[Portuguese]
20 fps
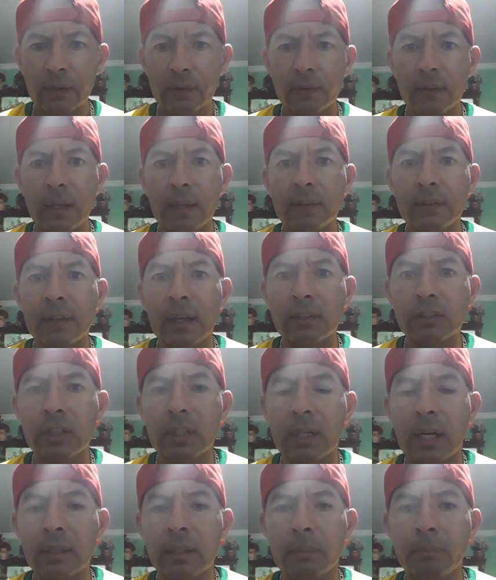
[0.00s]
sem
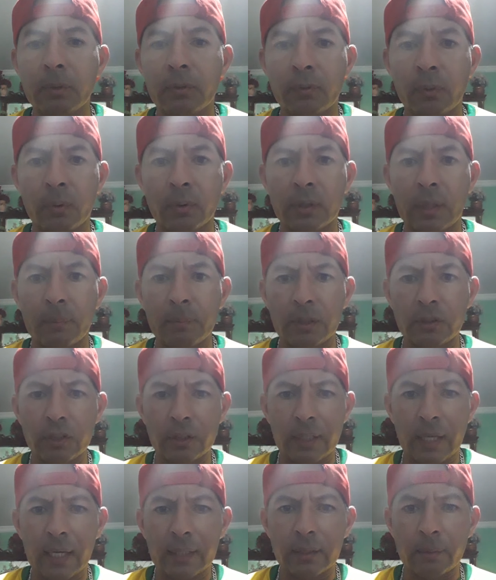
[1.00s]
exagerar em absolutamente
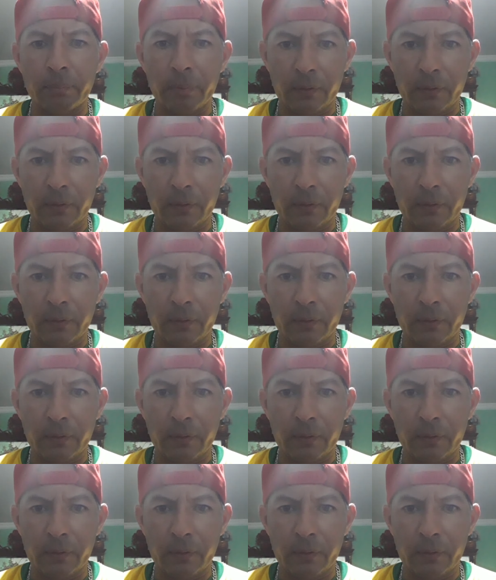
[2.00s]
nada,